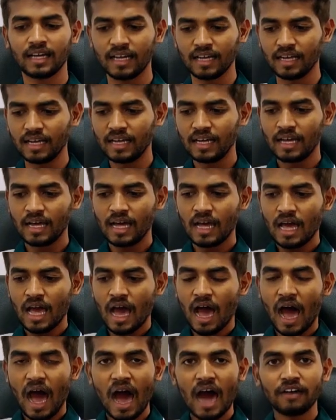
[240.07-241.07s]
ரீசன்னா
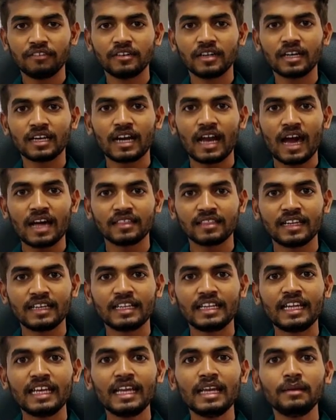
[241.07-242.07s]

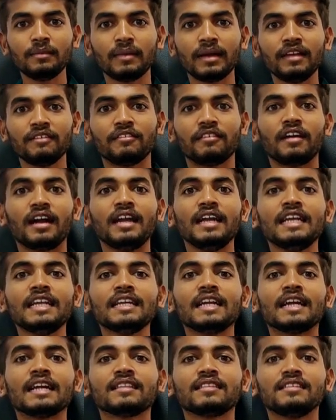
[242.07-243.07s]
அவர் அந்த டீமை
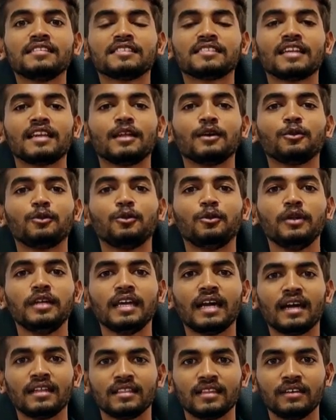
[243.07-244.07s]
வழிநடத்தி
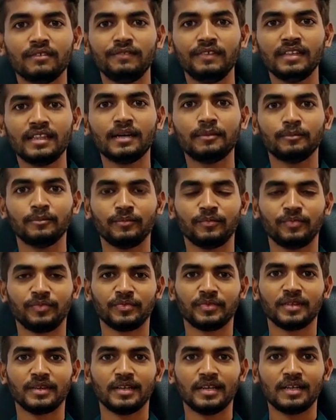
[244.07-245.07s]
செல்லக்கூடிய அந்த
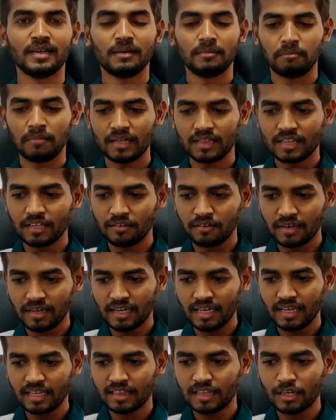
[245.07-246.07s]
விதம்
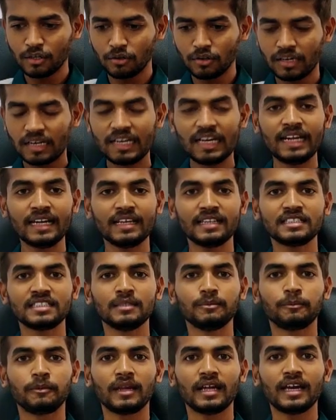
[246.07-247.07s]
மற்றவங்கள தன்னோட
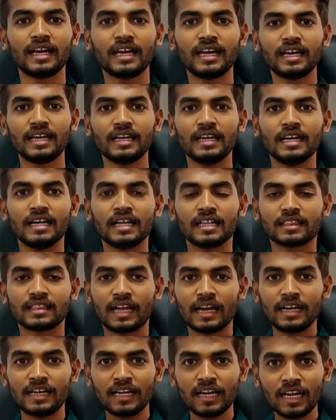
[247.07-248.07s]
லீடர்ஷிப்பில்
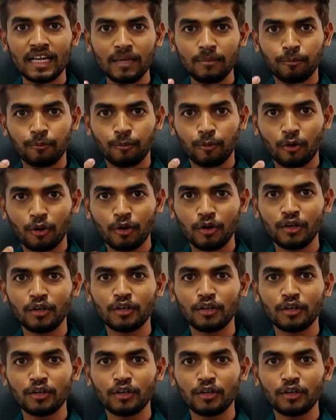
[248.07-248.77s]
தன்னை